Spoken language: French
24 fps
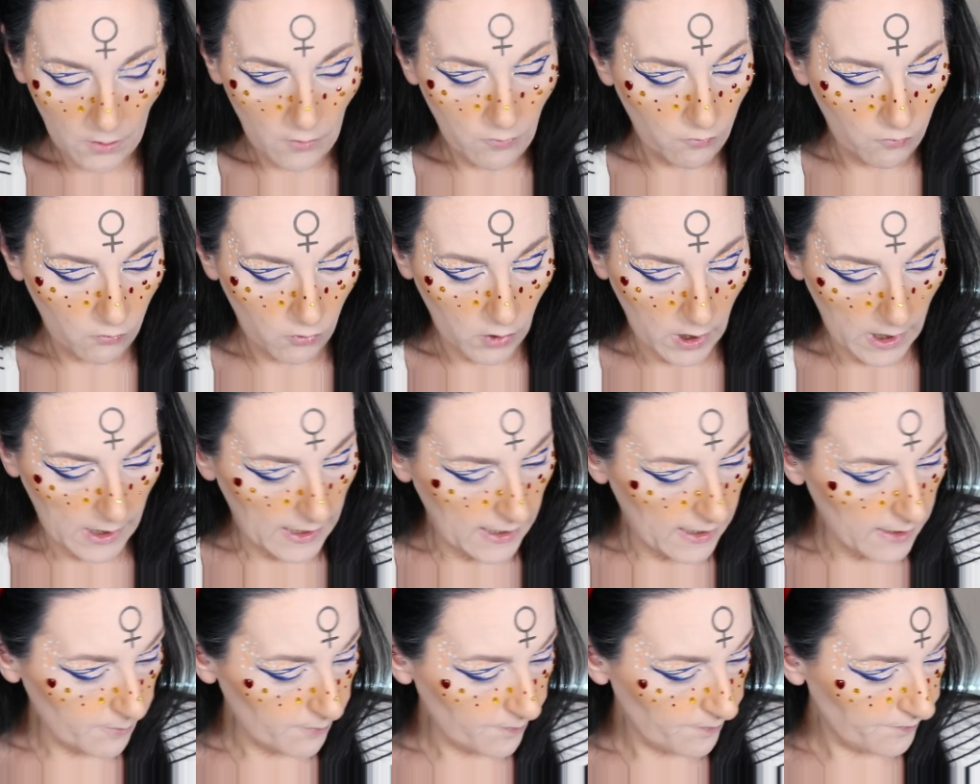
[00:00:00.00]

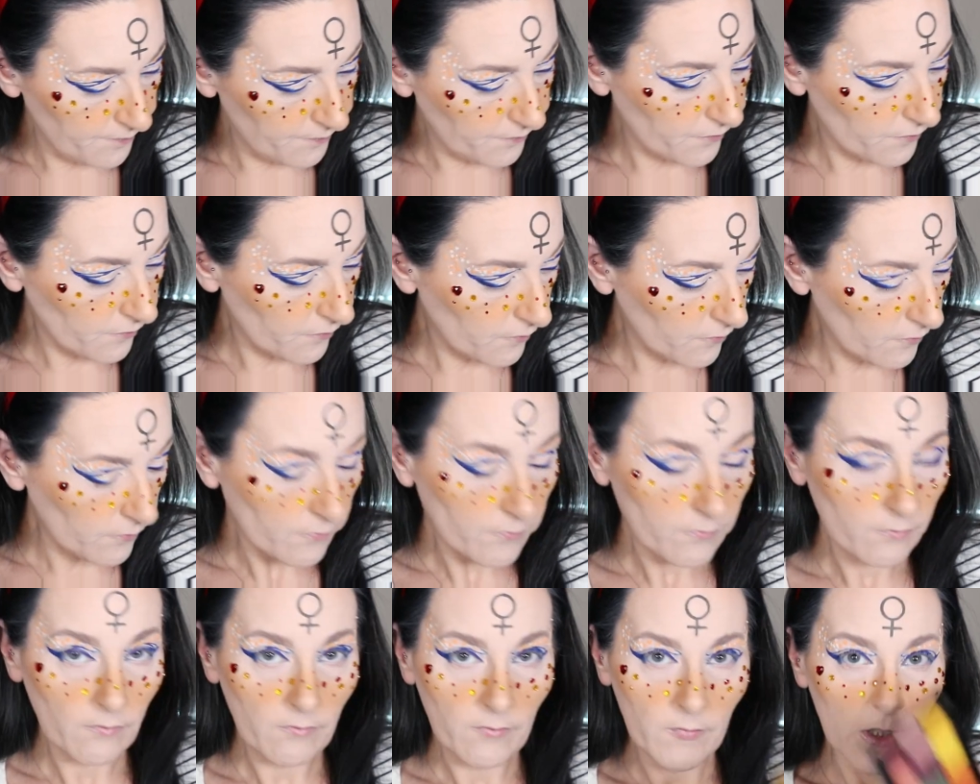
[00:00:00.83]
Voilà.
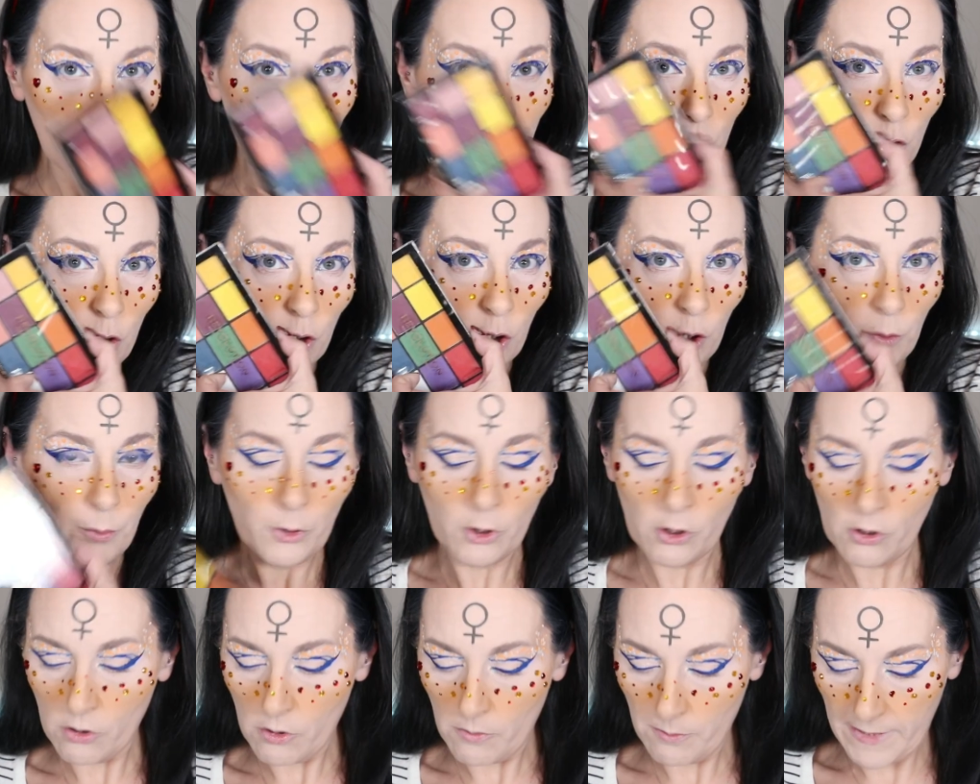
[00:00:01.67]
Je
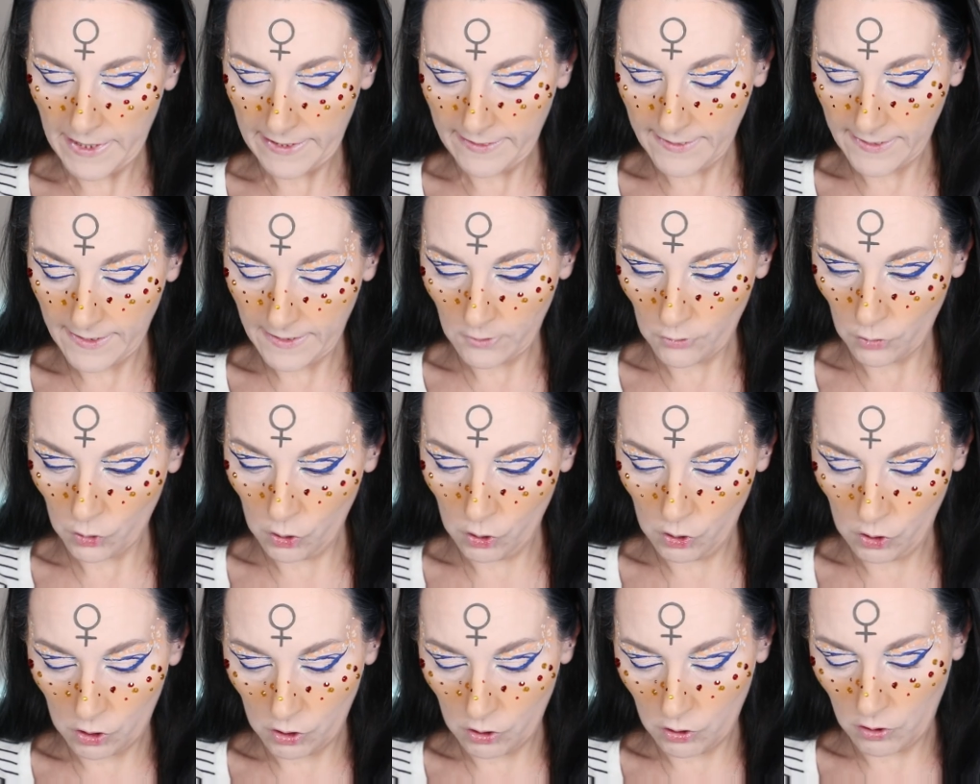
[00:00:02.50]
reprends ma teinte
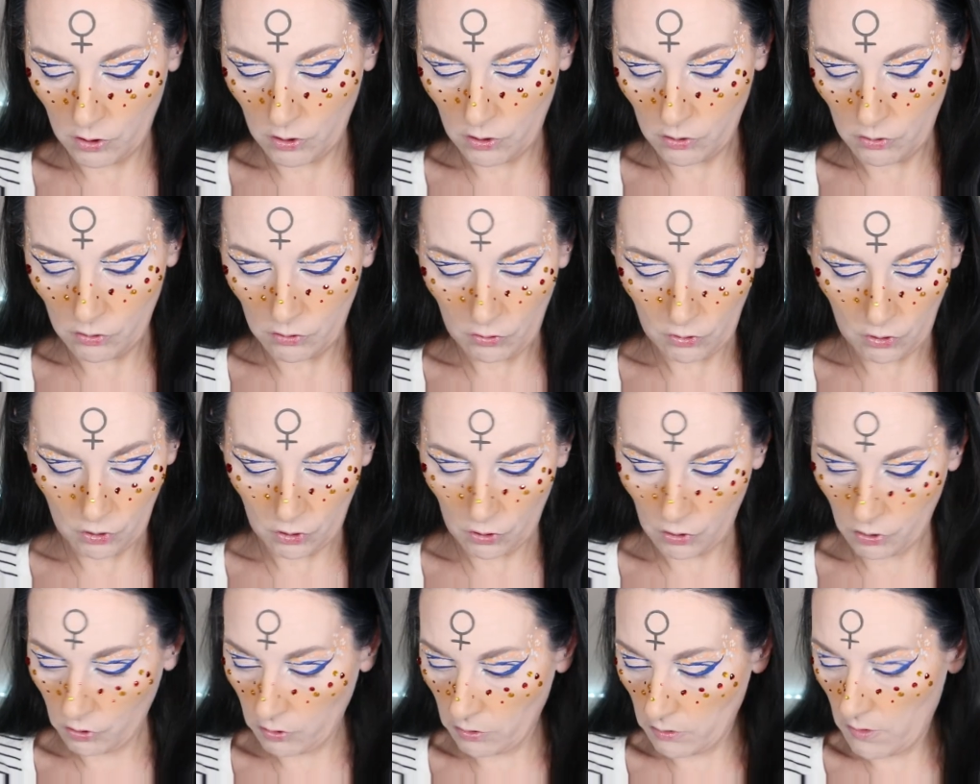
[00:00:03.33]

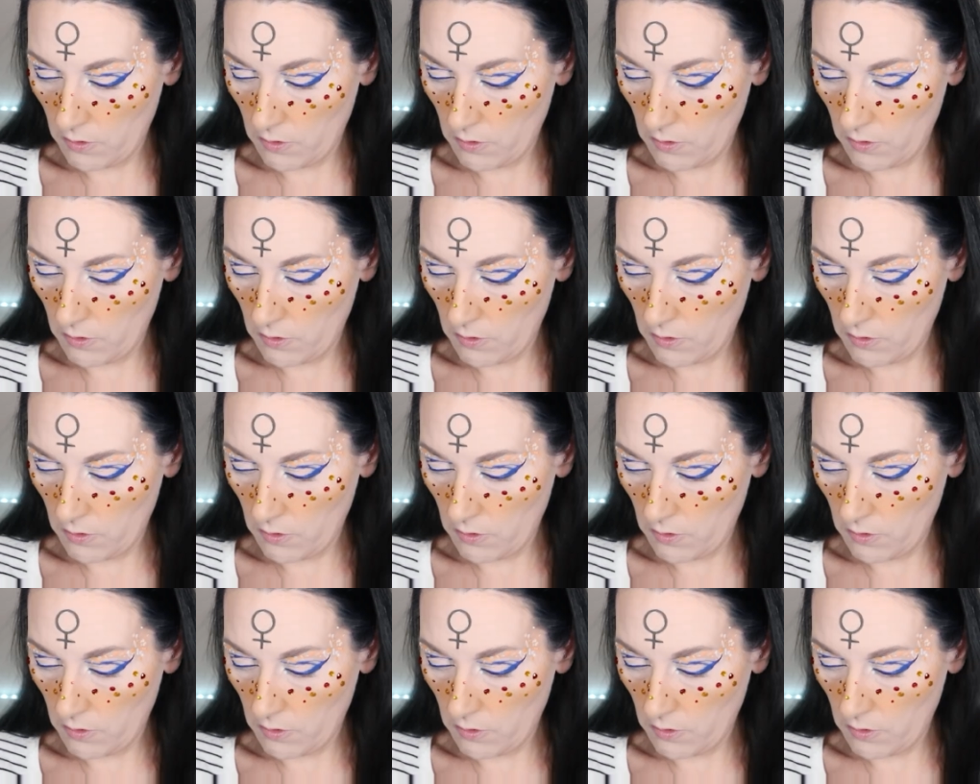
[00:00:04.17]
orange.